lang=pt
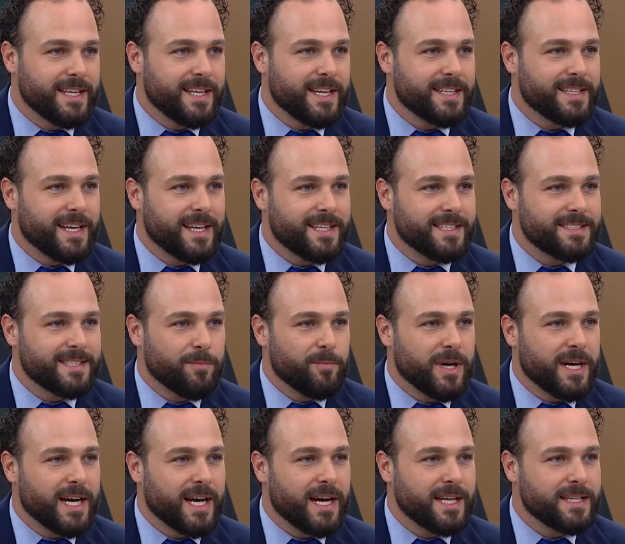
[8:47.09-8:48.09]
né, estar tá nessa
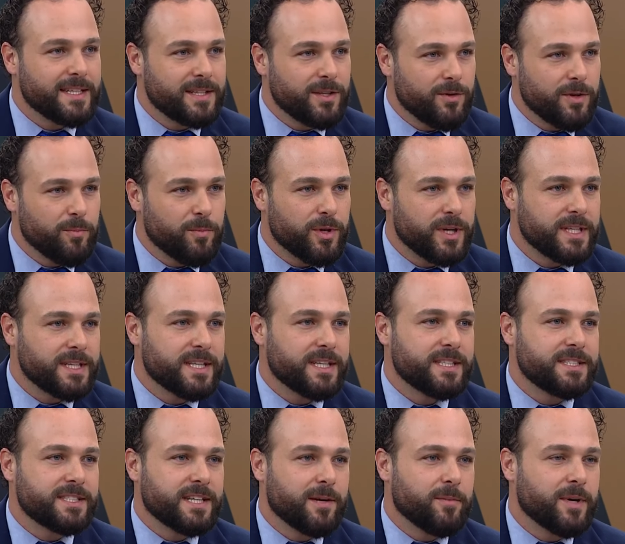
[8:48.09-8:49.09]
bancada tão
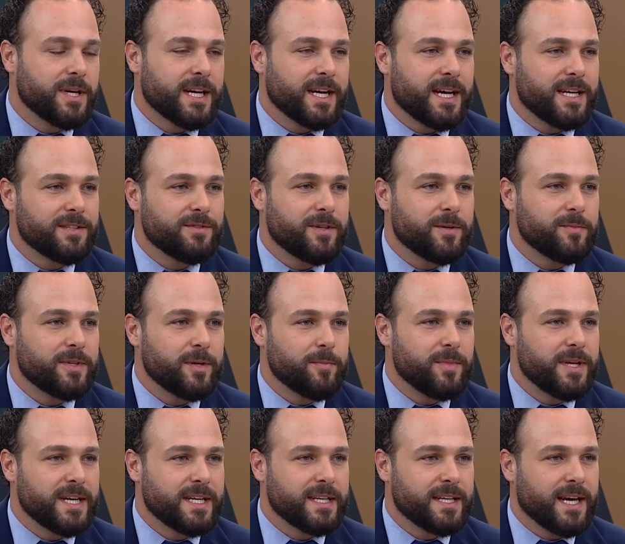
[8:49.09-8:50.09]
importante que é a bancada do
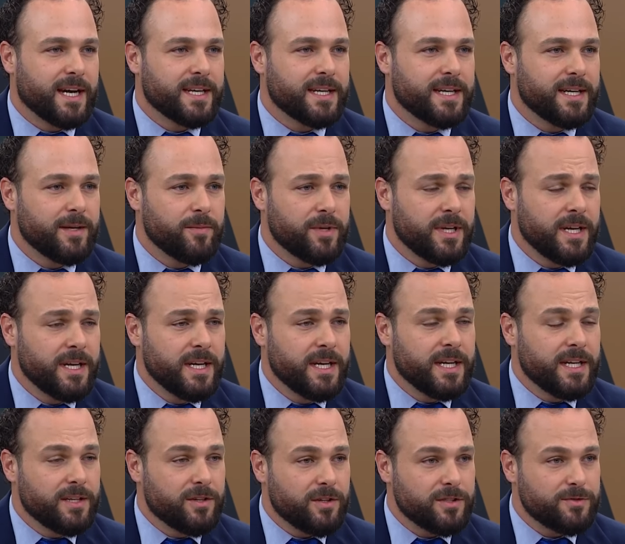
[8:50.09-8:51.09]
MDB aqui na Câmara.
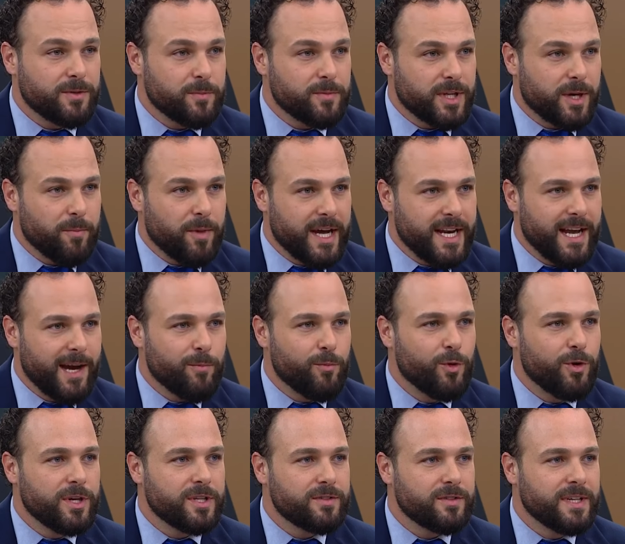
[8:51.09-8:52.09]
E nós vamos trabalhar
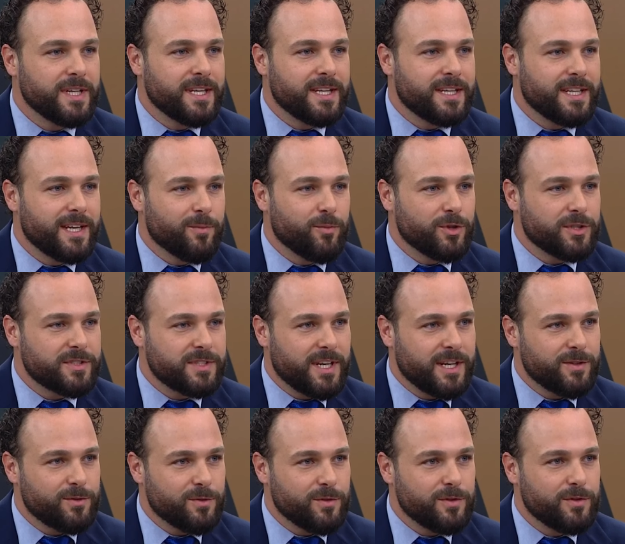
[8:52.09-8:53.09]
muito, né,
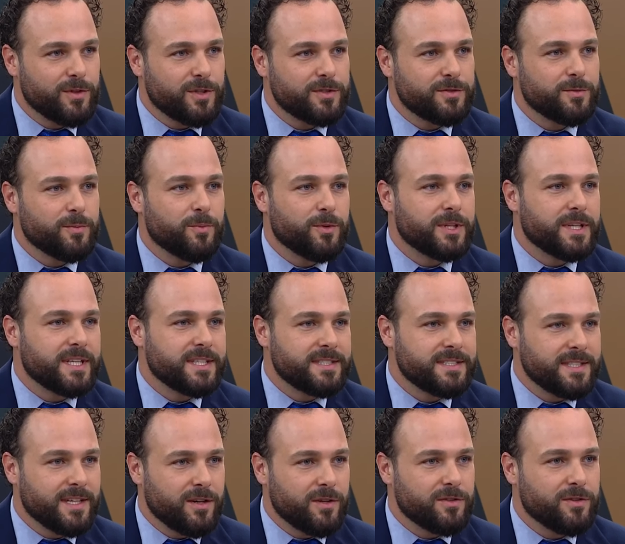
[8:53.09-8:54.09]
mostrar todo o nosso
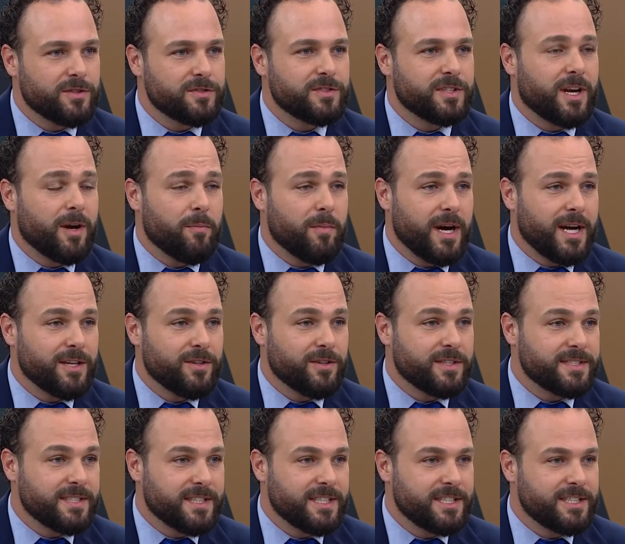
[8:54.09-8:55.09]
potencial, nosso trabalho,
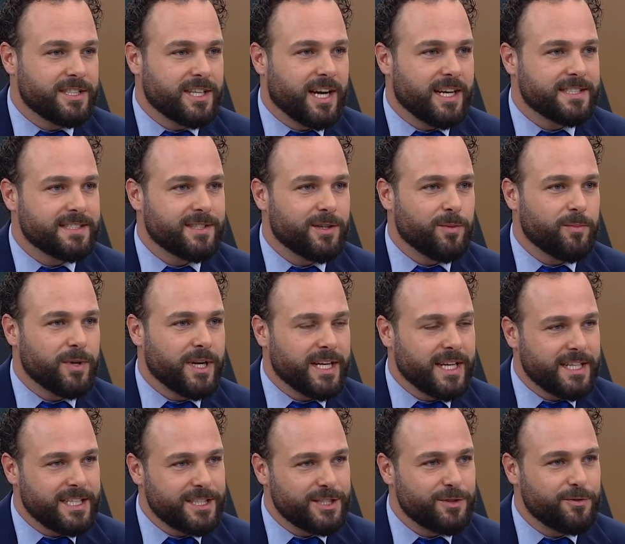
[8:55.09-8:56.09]
nossa dedicação para
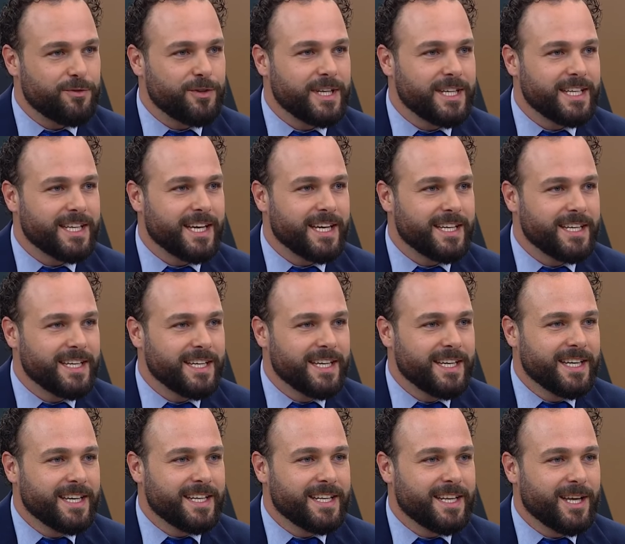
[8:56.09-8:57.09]
que a gente fique aí
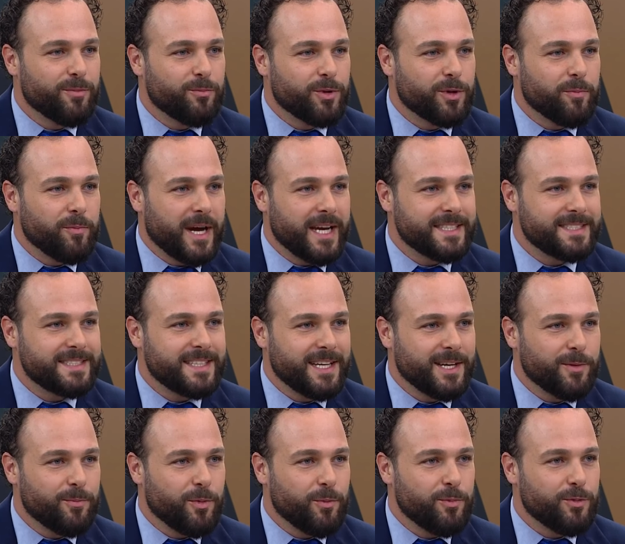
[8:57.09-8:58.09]
né, por mais
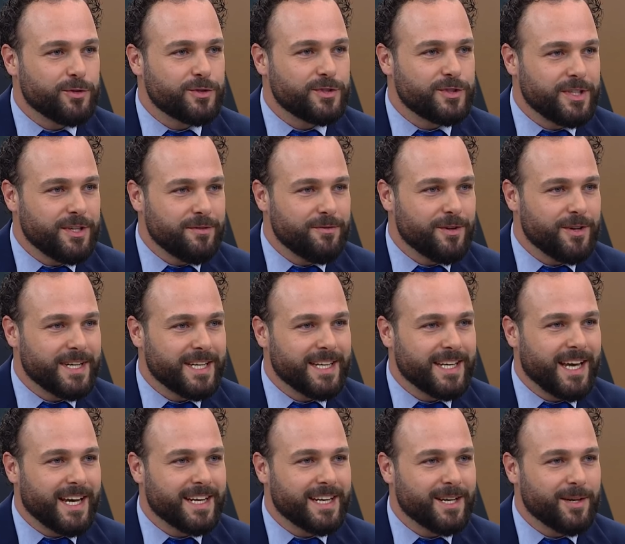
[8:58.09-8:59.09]
tempo possível aqui
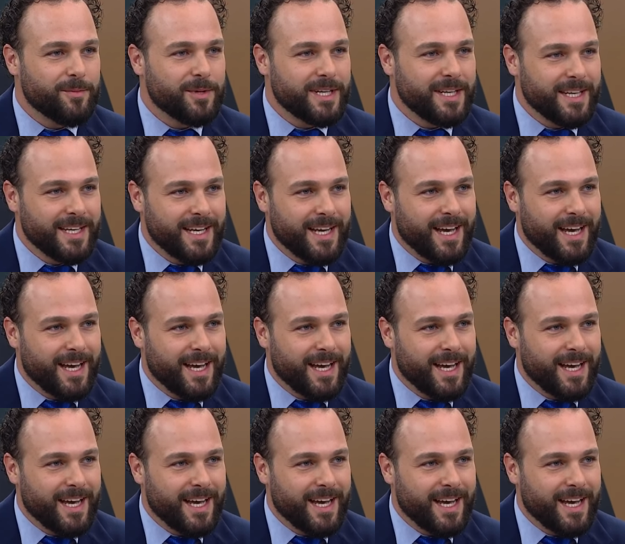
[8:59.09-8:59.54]
na Câmara,